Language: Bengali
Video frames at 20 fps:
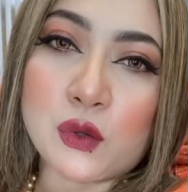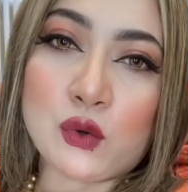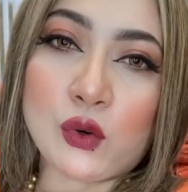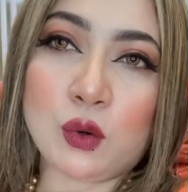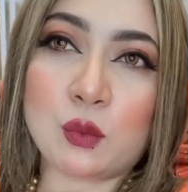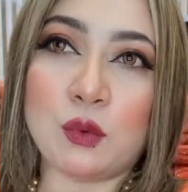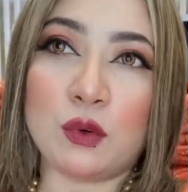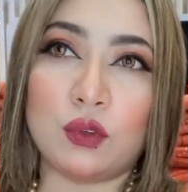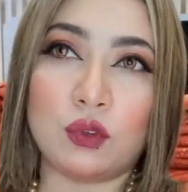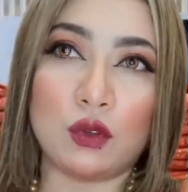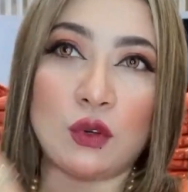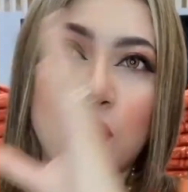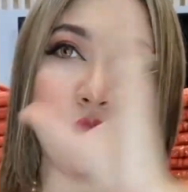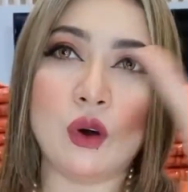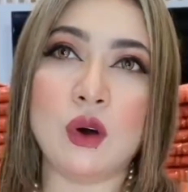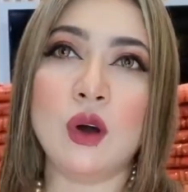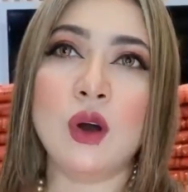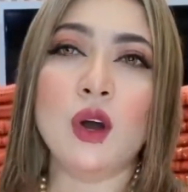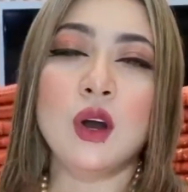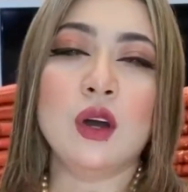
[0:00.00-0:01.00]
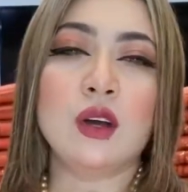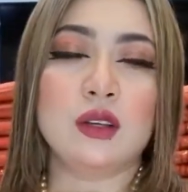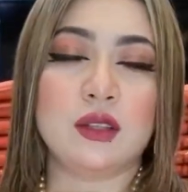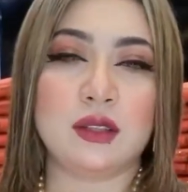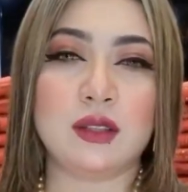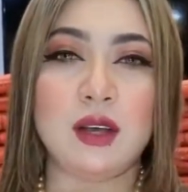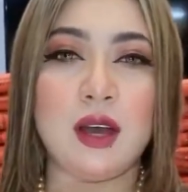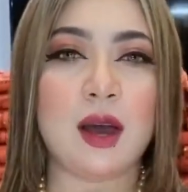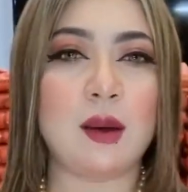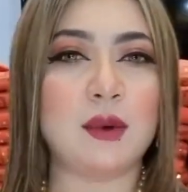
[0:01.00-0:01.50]
কাভার করব সো
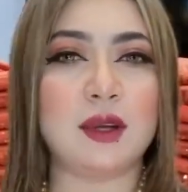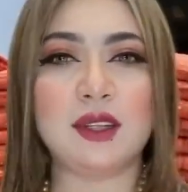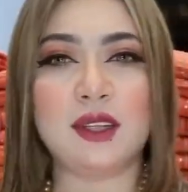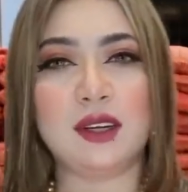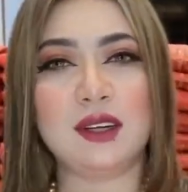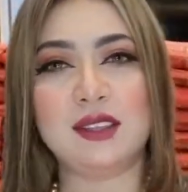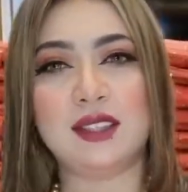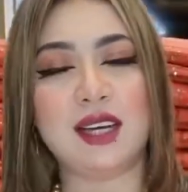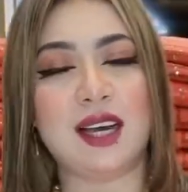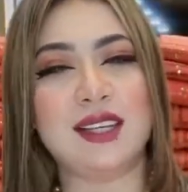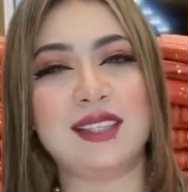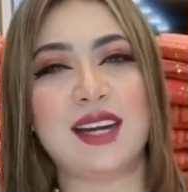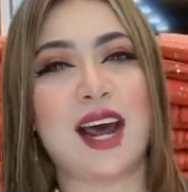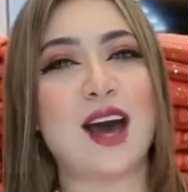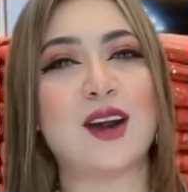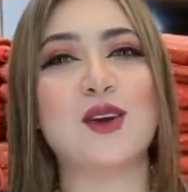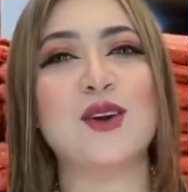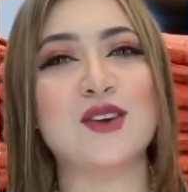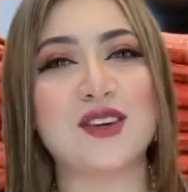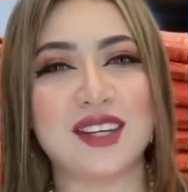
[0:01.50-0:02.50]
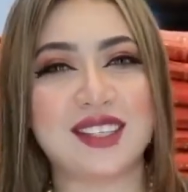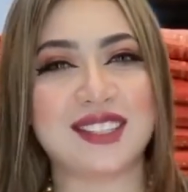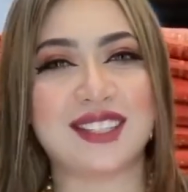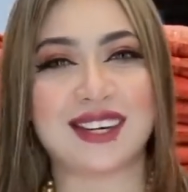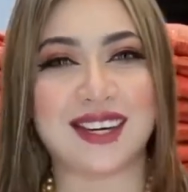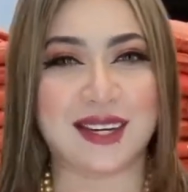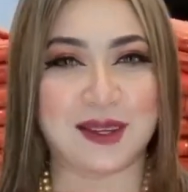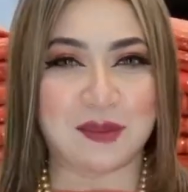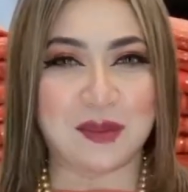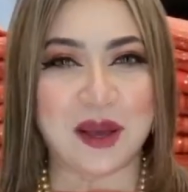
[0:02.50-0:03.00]
আমাদের জাস্ট আরো ড্রেস
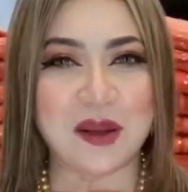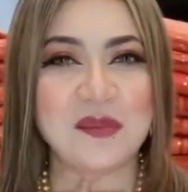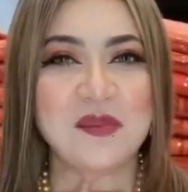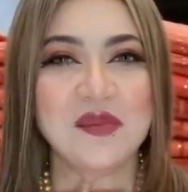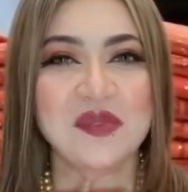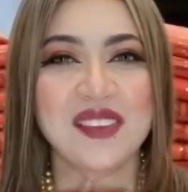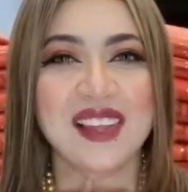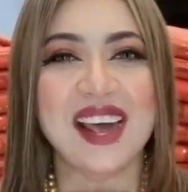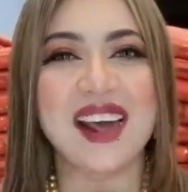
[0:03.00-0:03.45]
লাগবে